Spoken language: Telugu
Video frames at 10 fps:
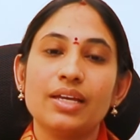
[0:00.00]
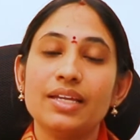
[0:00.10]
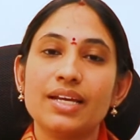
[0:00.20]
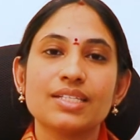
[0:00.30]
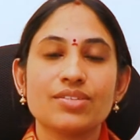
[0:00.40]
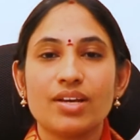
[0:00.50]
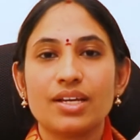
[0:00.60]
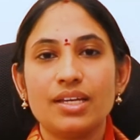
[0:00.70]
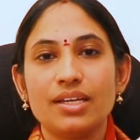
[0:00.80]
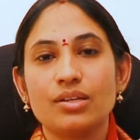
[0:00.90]
ఈ రాశి
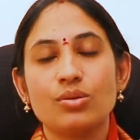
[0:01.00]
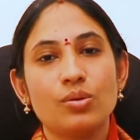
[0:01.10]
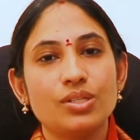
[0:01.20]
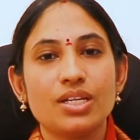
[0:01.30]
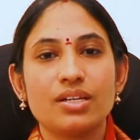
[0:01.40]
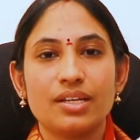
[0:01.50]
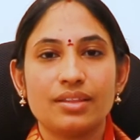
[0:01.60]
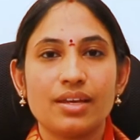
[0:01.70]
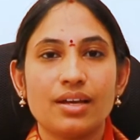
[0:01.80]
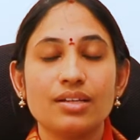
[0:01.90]
వారికి గోచార
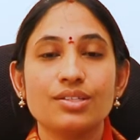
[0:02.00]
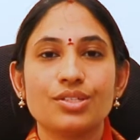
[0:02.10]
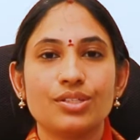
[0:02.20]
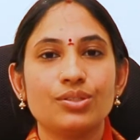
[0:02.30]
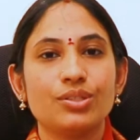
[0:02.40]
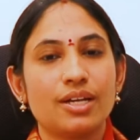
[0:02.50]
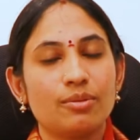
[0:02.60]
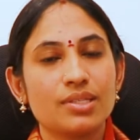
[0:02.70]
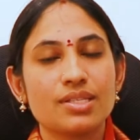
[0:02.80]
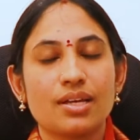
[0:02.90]
రీత్యా చంద్రుడు
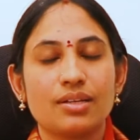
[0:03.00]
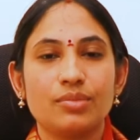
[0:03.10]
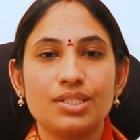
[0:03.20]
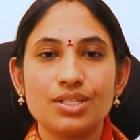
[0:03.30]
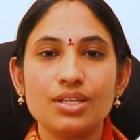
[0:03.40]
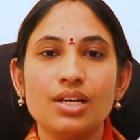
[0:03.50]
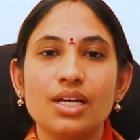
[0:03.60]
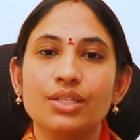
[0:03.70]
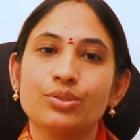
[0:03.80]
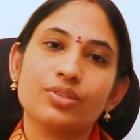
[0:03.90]
నామస్థానం నుంచి
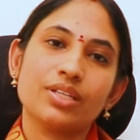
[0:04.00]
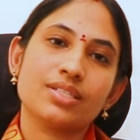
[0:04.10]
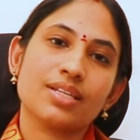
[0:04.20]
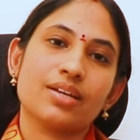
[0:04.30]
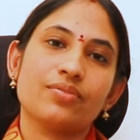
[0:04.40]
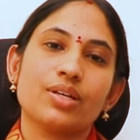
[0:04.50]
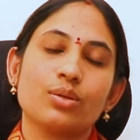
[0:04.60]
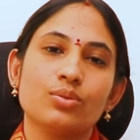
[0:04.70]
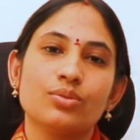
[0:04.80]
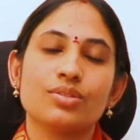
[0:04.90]
తృతీయ స్థానం
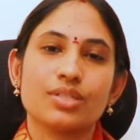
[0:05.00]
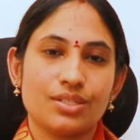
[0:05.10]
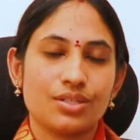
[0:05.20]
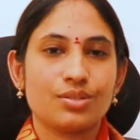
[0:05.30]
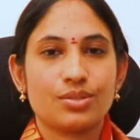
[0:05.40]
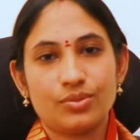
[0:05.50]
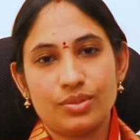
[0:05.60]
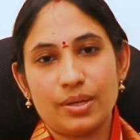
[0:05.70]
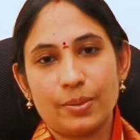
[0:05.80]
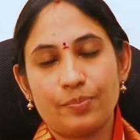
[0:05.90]
వరకు సంచరిస్తూ
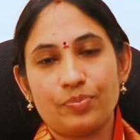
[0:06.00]
ఉన్నారు